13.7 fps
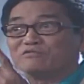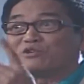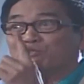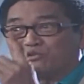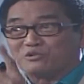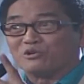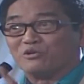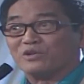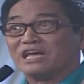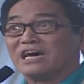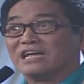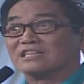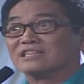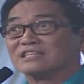have to control
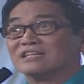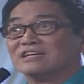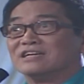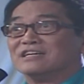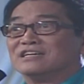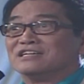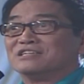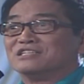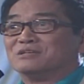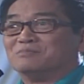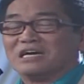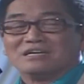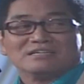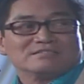that. Ako
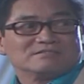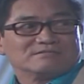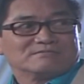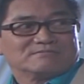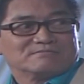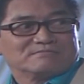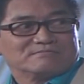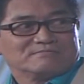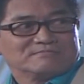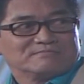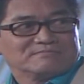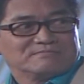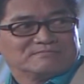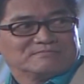naman, Diba? pwed,
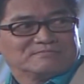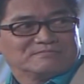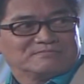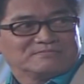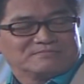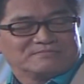hahabol ako ah.